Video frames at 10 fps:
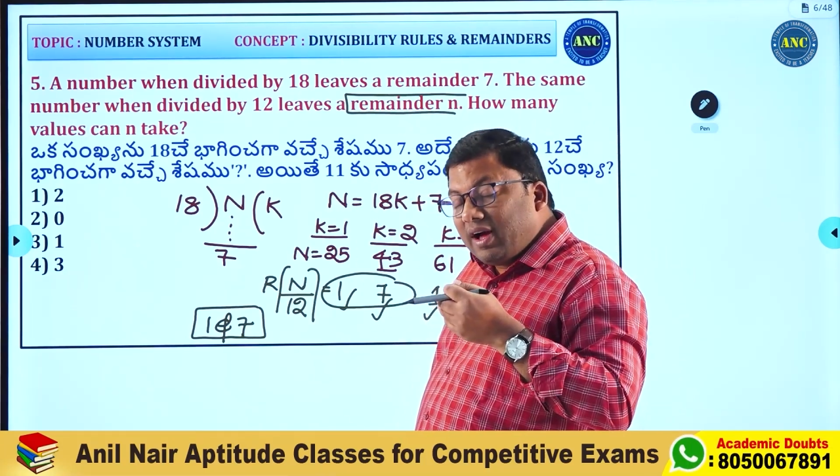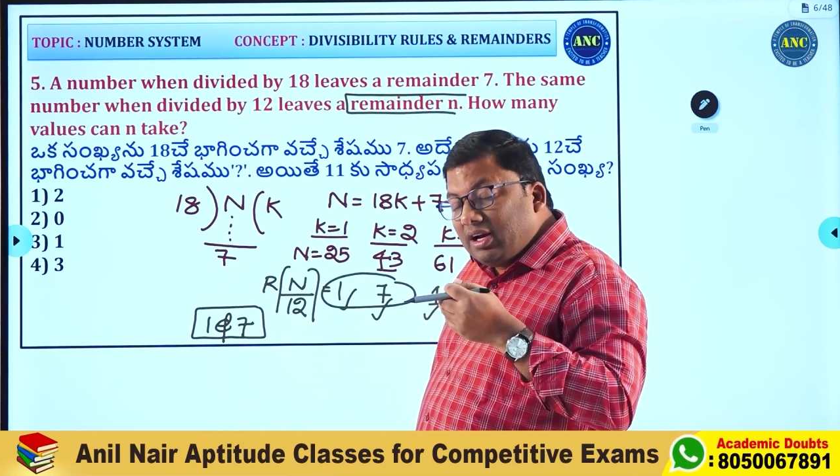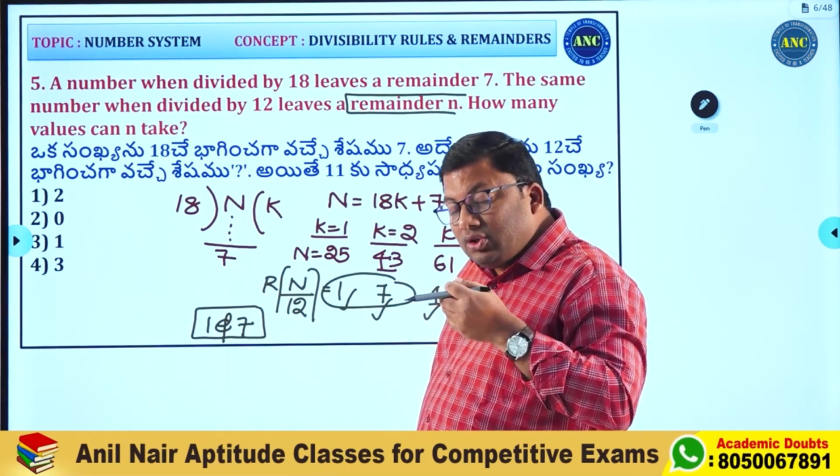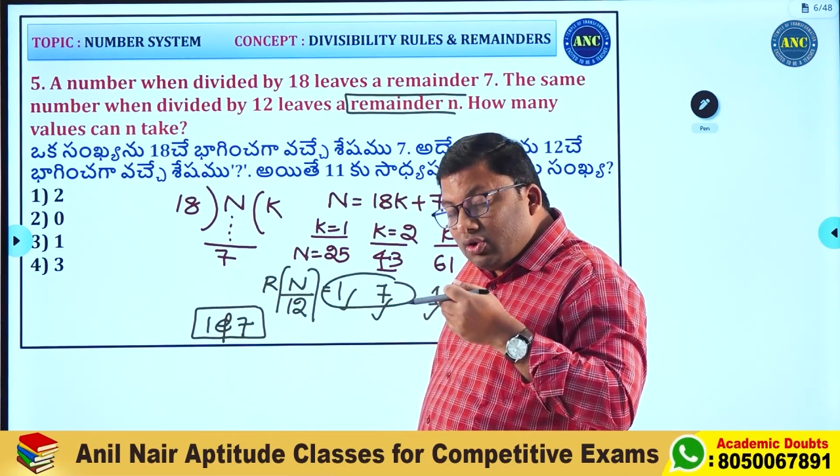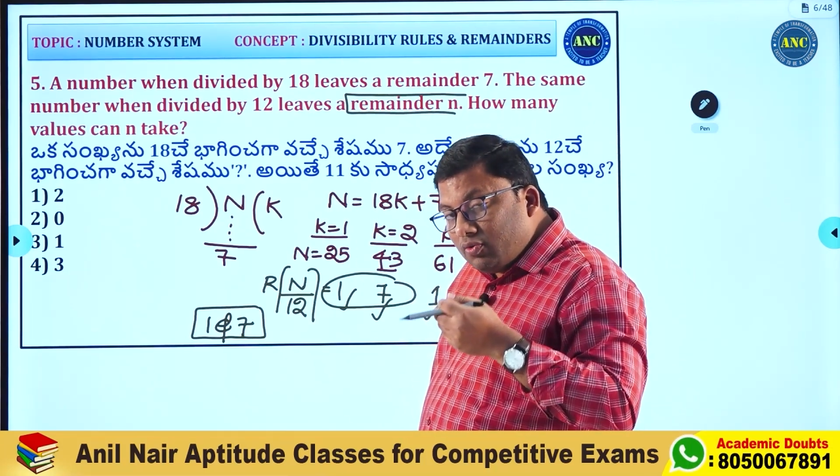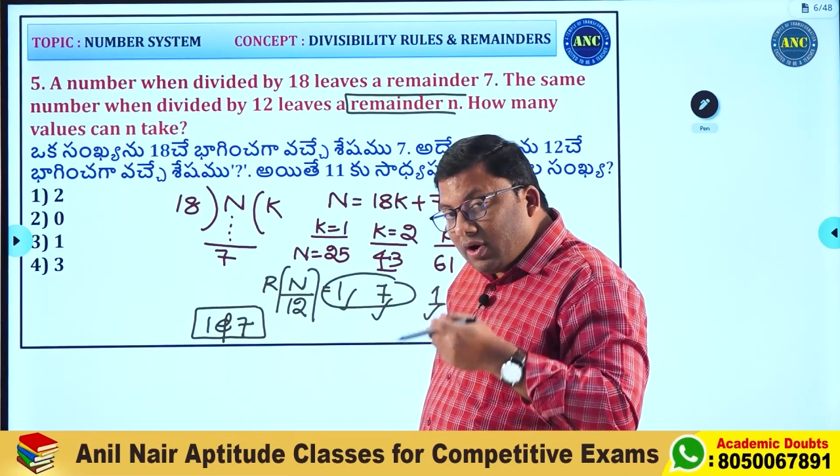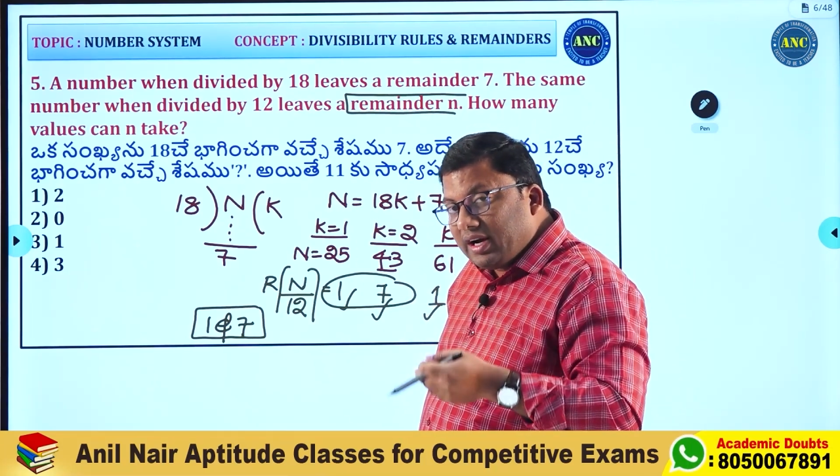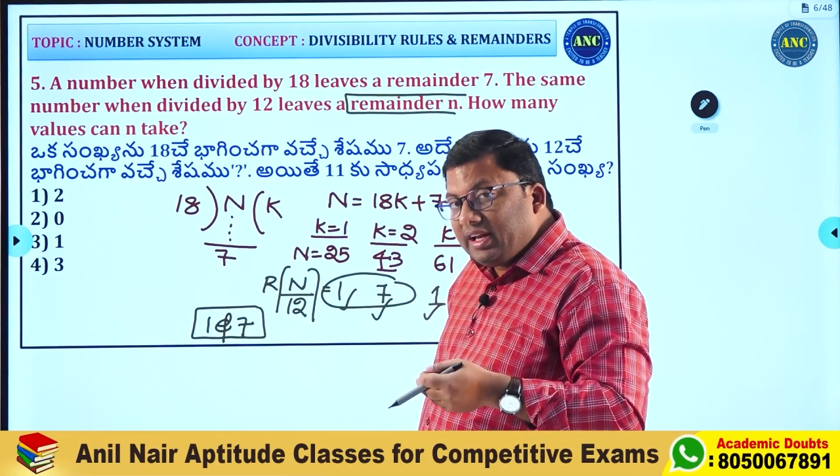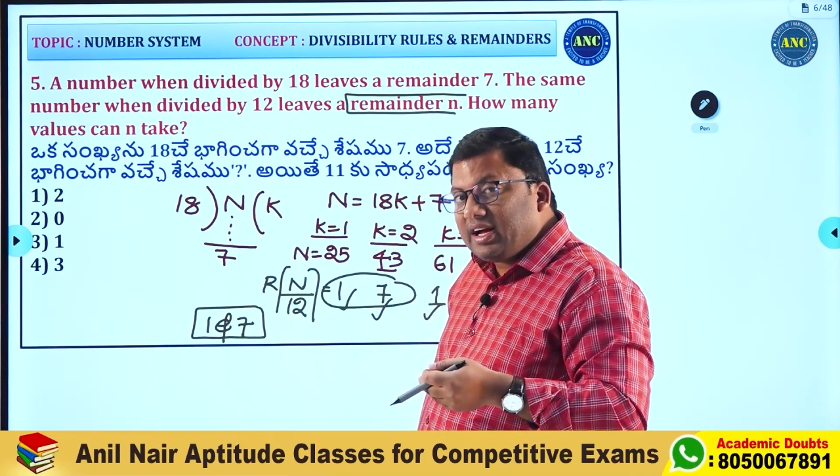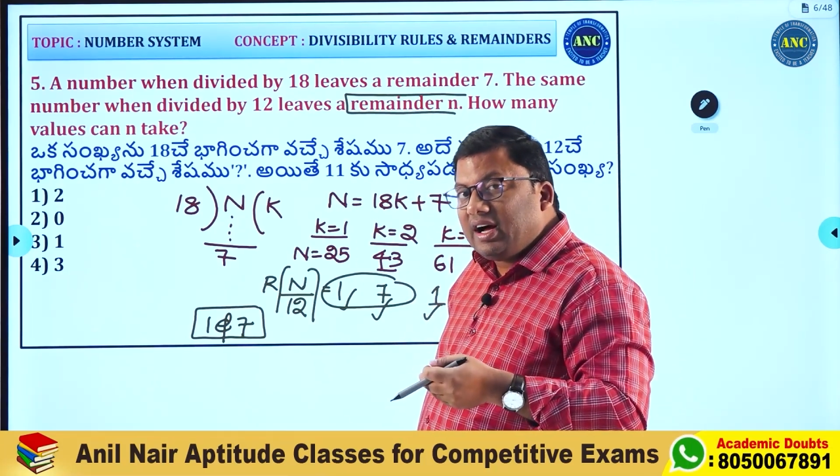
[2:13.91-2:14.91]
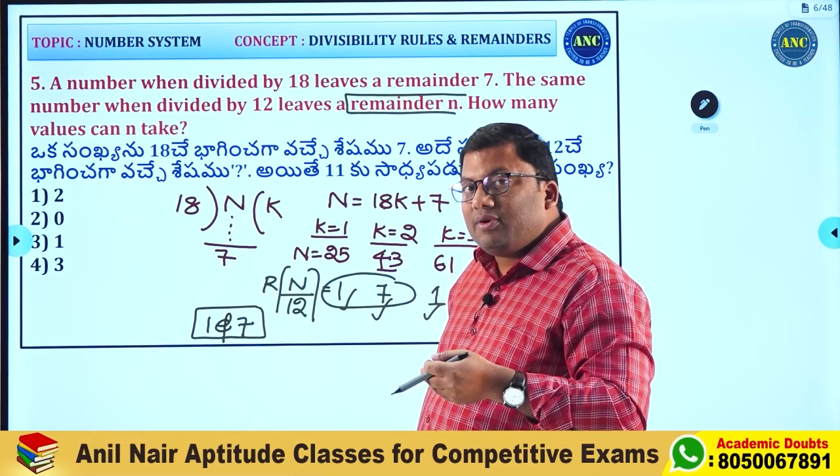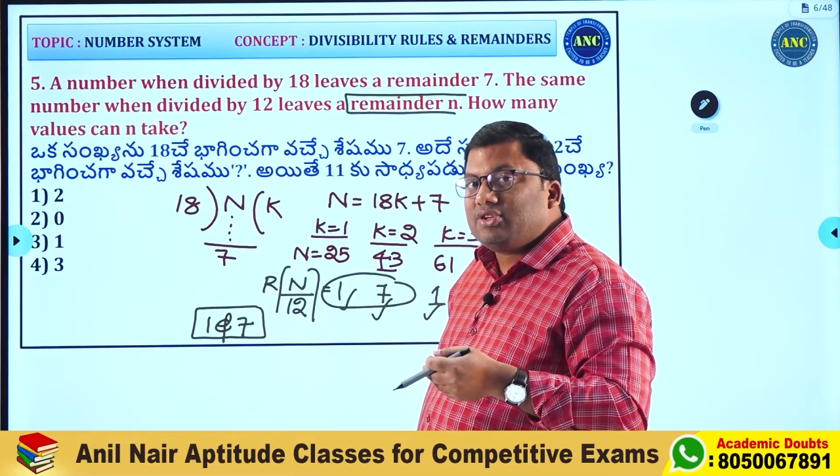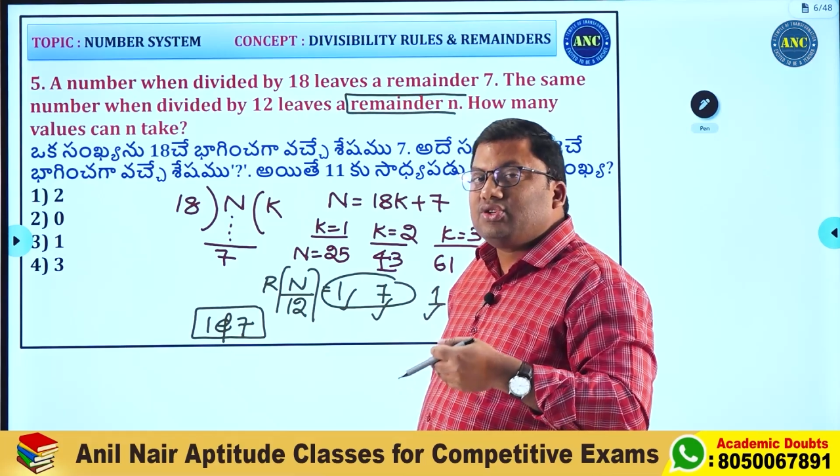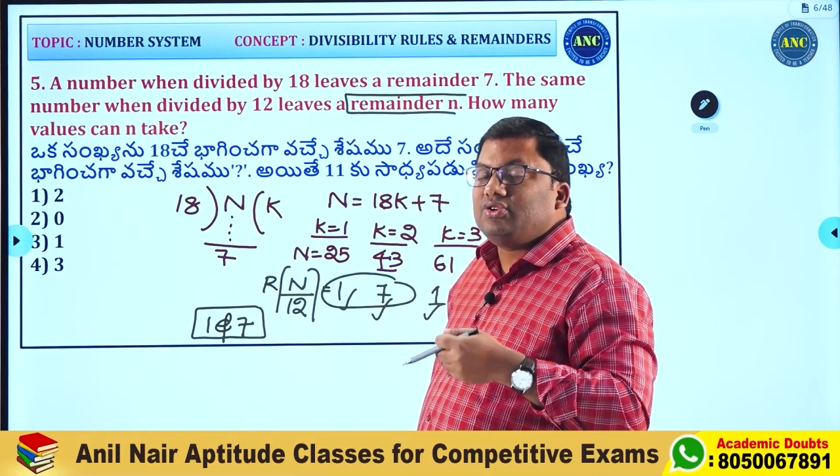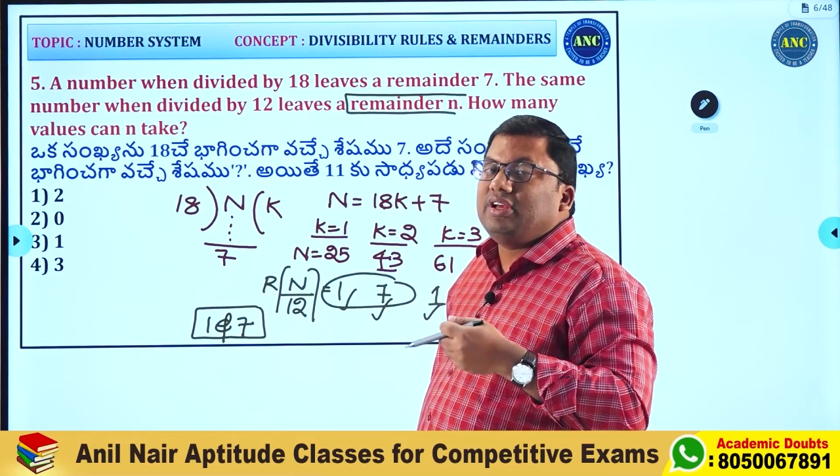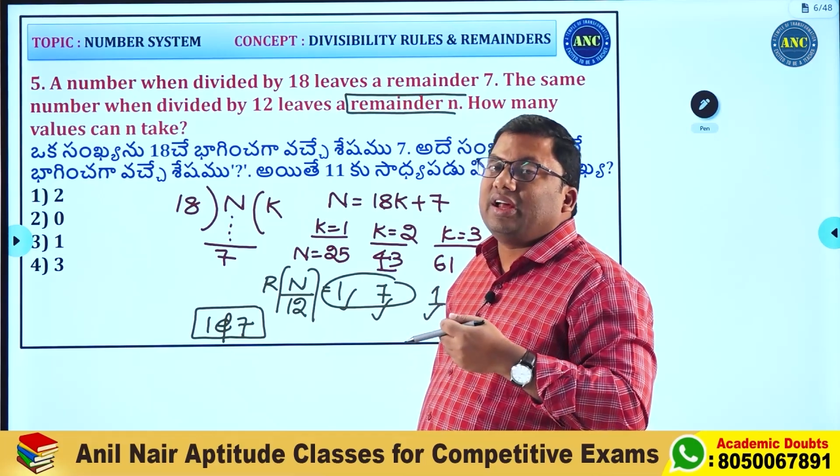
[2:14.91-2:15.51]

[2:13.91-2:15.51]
వాల్యూ ఒకటి కావచ్చు